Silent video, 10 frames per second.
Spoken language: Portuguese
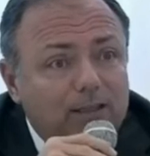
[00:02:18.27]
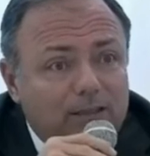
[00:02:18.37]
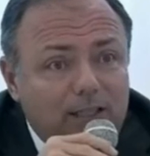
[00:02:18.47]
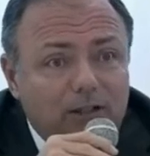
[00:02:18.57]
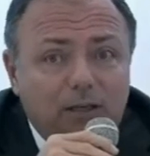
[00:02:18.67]
ela
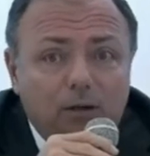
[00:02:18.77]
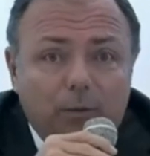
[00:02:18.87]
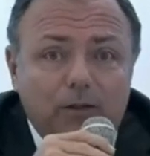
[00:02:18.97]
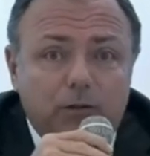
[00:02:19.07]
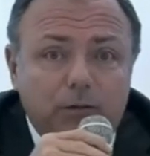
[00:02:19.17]
seja
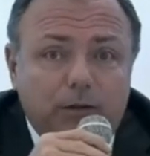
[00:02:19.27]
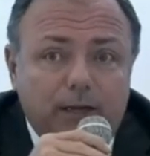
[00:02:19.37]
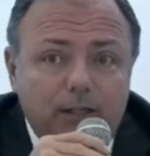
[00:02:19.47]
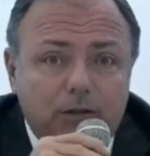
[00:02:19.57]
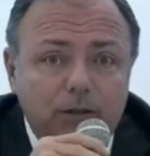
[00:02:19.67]
realmente
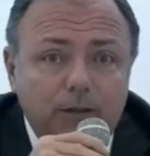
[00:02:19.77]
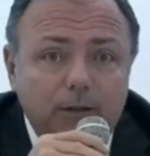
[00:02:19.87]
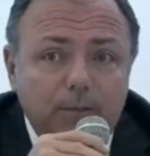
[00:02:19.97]
diferente